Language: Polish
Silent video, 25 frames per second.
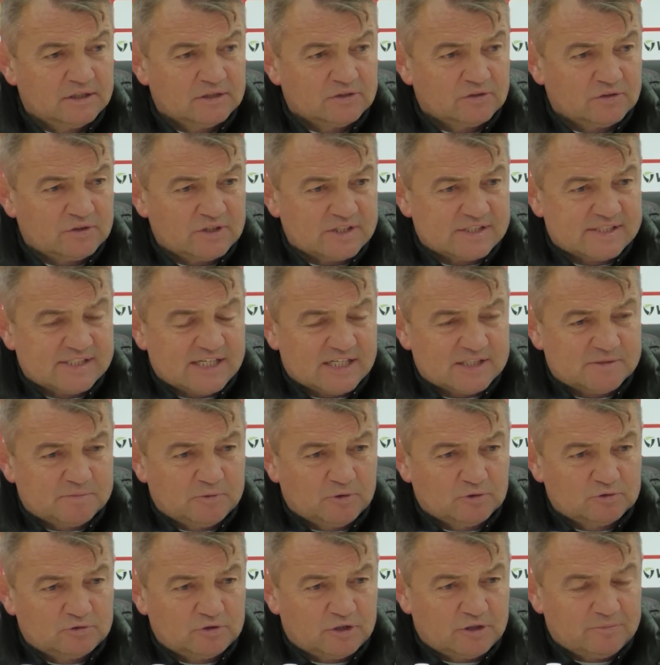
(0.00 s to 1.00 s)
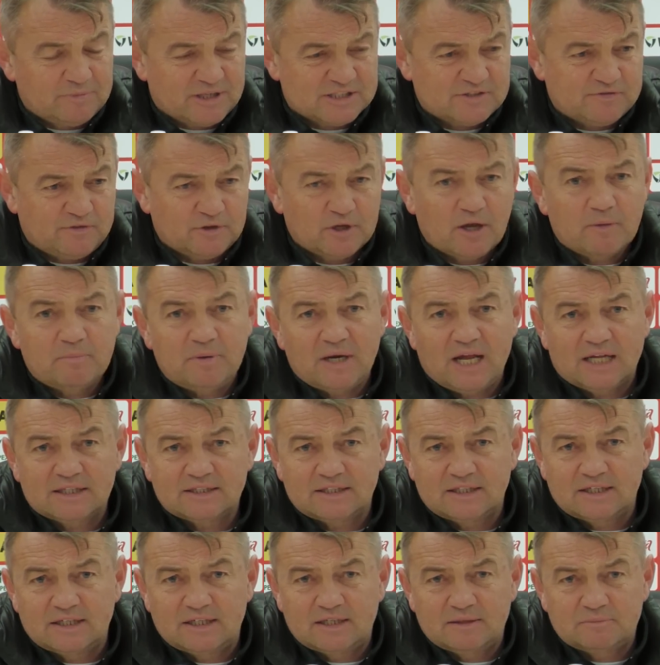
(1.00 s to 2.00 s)
to jest zespół, który ma swoje
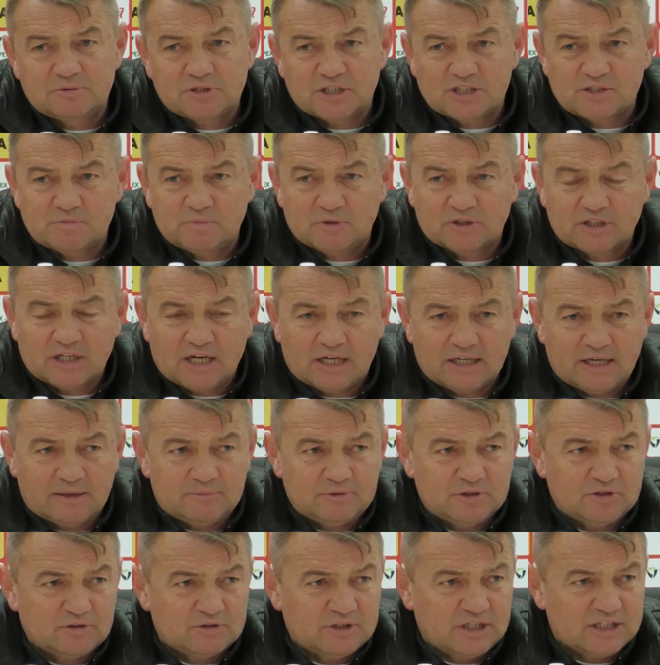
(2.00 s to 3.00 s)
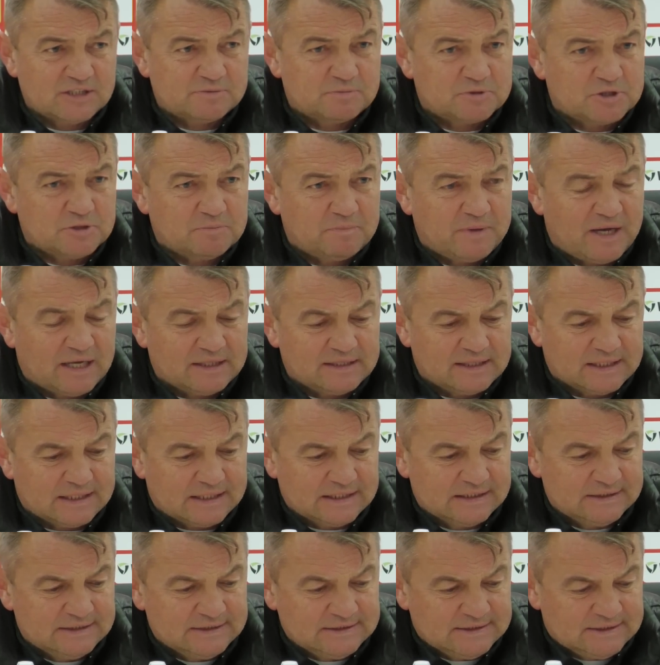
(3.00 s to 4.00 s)
plany przed spotkaniami. To nie jest
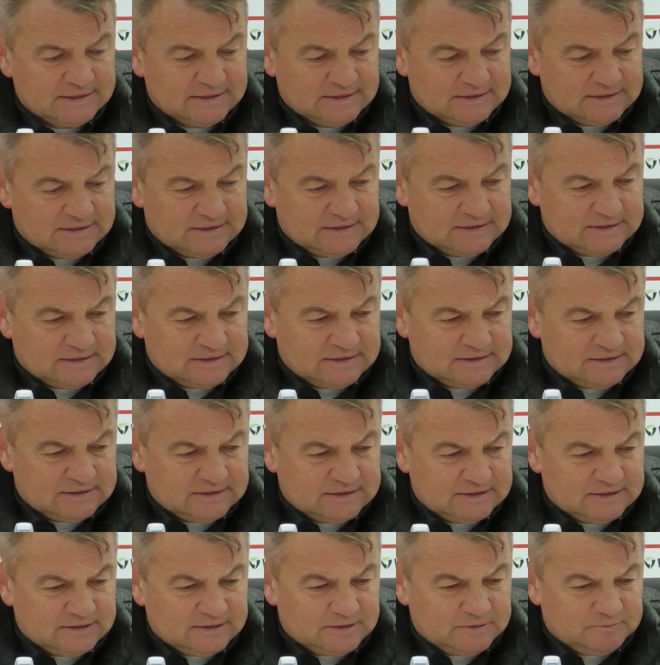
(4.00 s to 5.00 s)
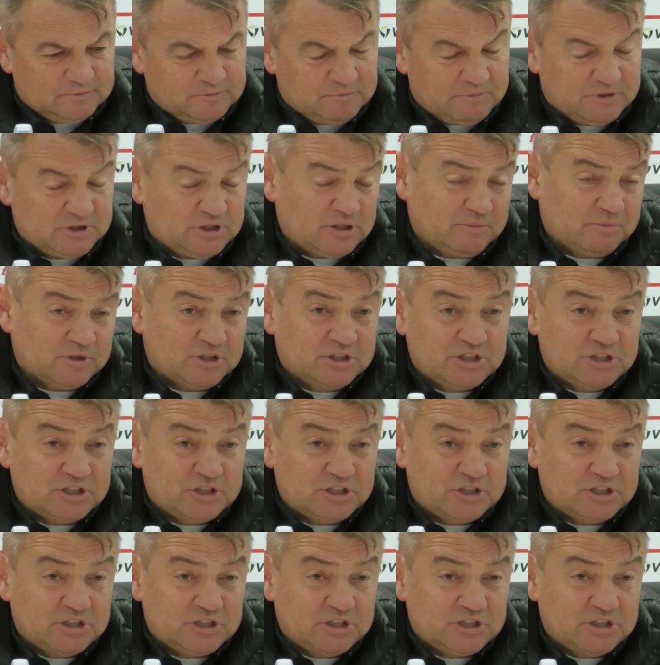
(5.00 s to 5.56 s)
przypadek. Yy, będziemy